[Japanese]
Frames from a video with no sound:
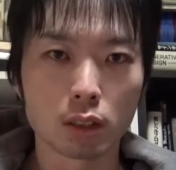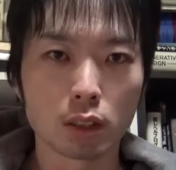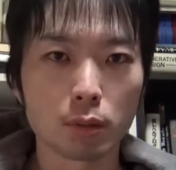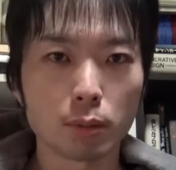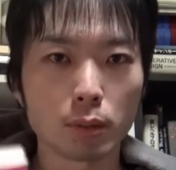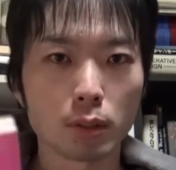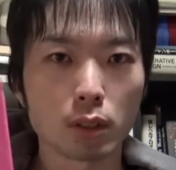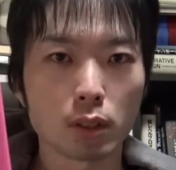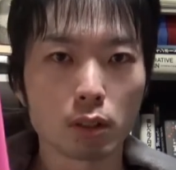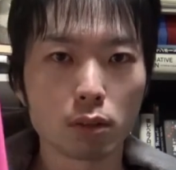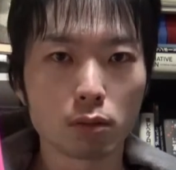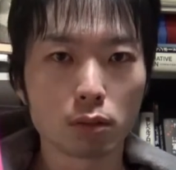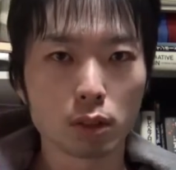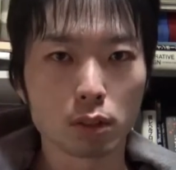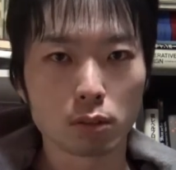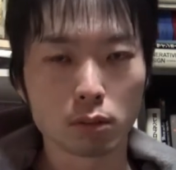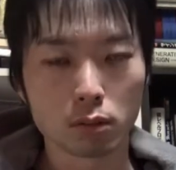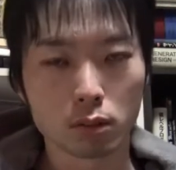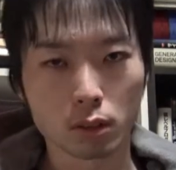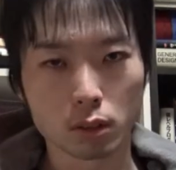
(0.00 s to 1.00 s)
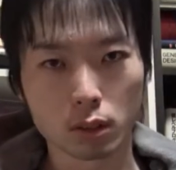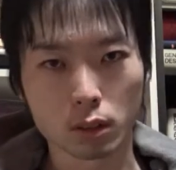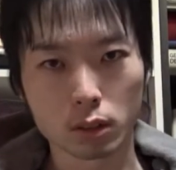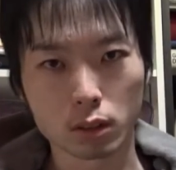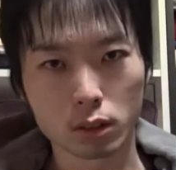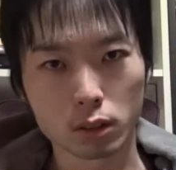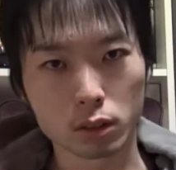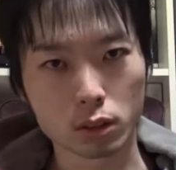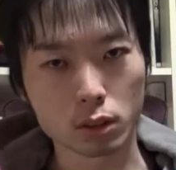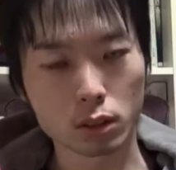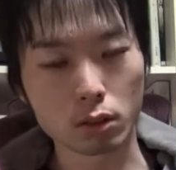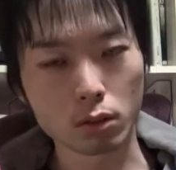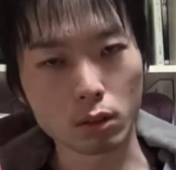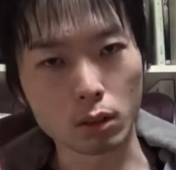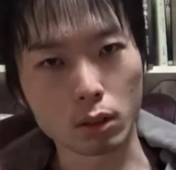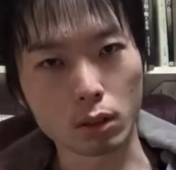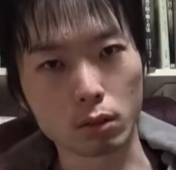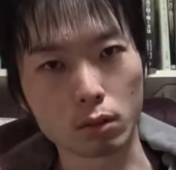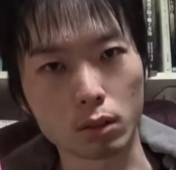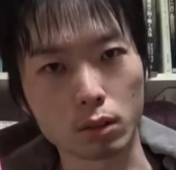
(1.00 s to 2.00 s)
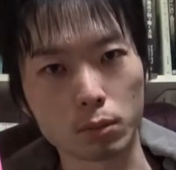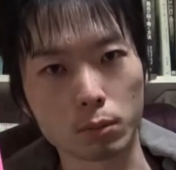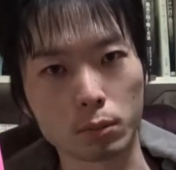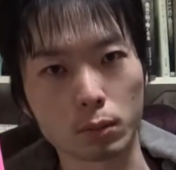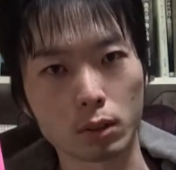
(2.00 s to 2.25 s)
今まで読んだ本の中で突き抜けてるなと